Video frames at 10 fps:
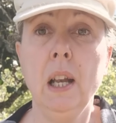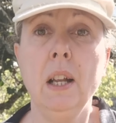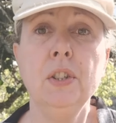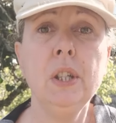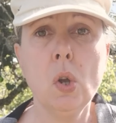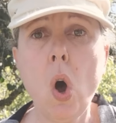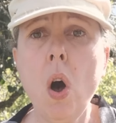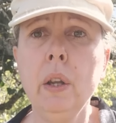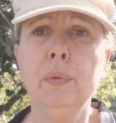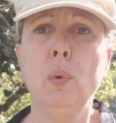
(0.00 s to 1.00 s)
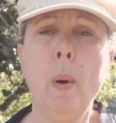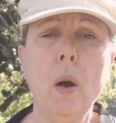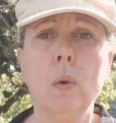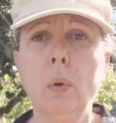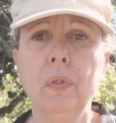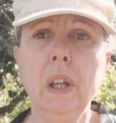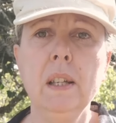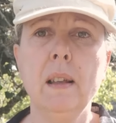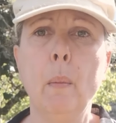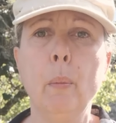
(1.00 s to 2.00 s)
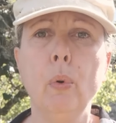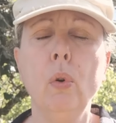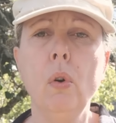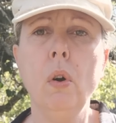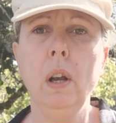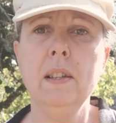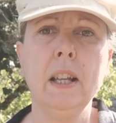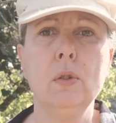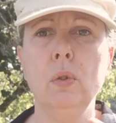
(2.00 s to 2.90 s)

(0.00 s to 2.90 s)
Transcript: Et il a dit non, il ne faut pas augmenter les impôts, euh, les aides